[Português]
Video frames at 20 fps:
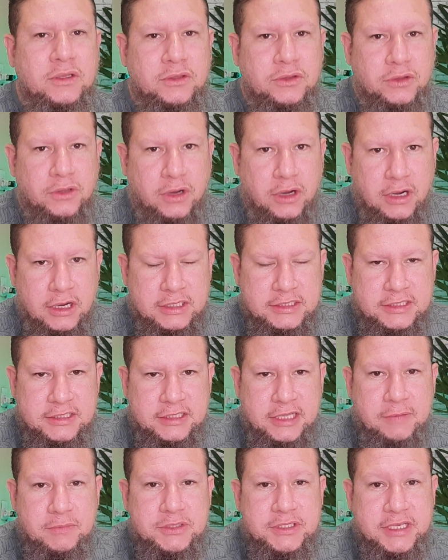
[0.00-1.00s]
Nós
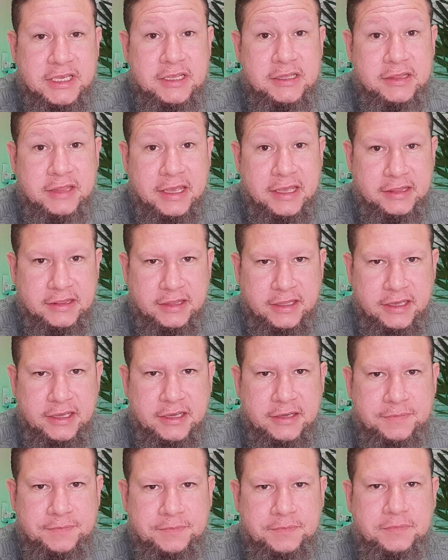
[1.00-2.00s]
temos que
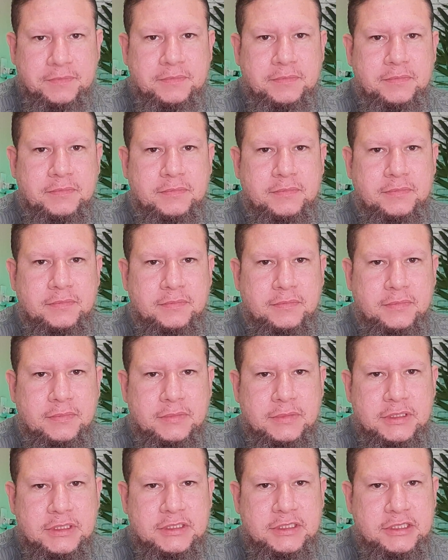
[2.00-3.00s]
entender
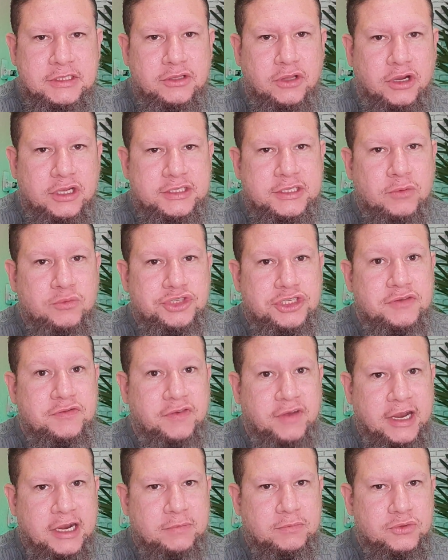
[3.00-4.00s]
se nós não
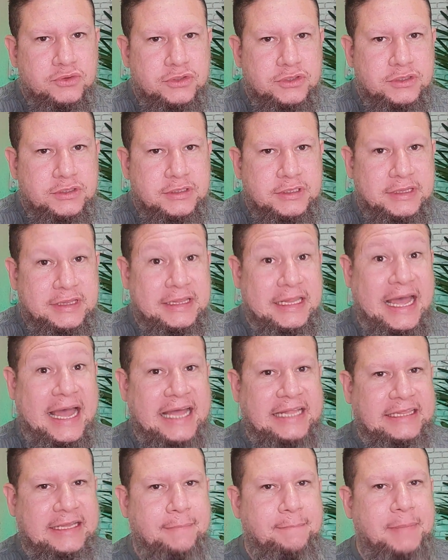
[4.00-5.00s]
tivermos
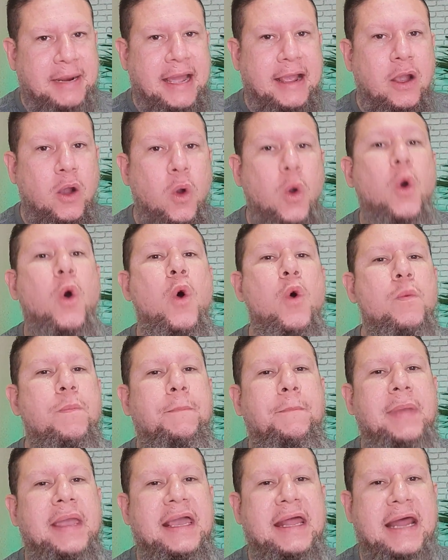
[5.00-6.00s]
nada para
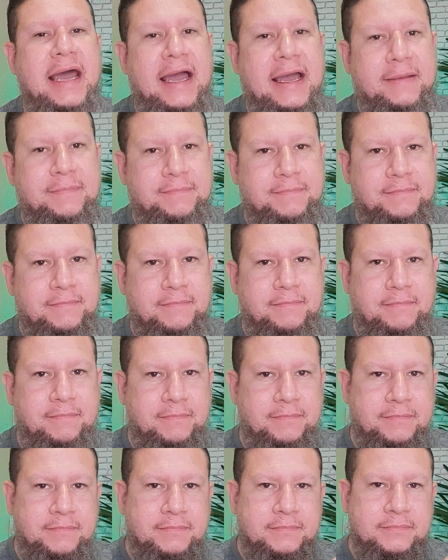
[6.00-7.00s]
cooperar,
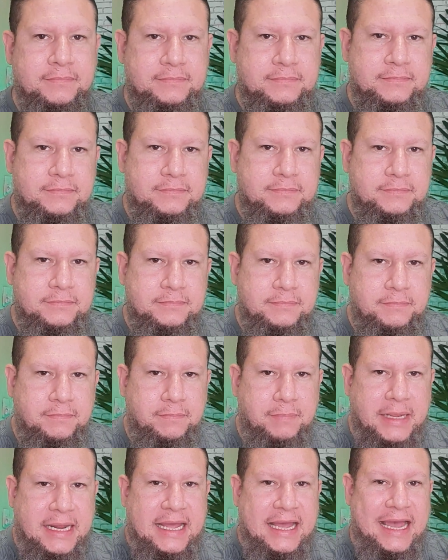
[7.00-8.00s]

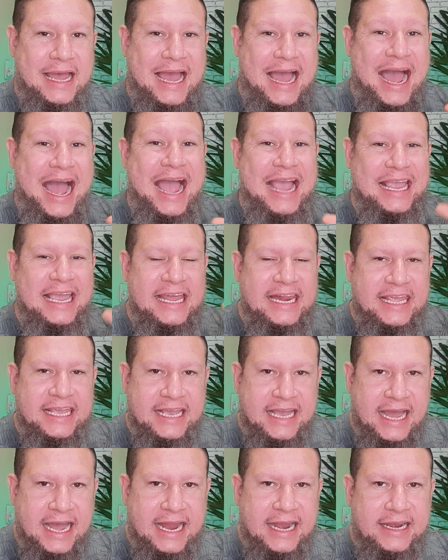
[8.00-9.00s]
para
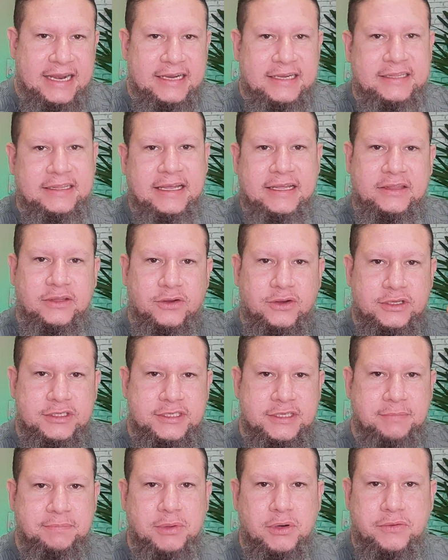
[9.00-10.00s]
agregar na
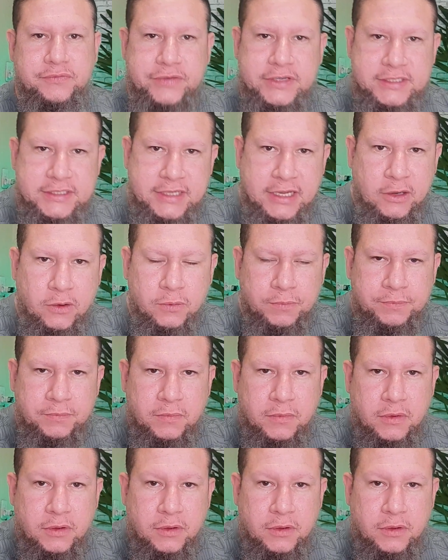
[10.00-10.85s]
nossa profissão,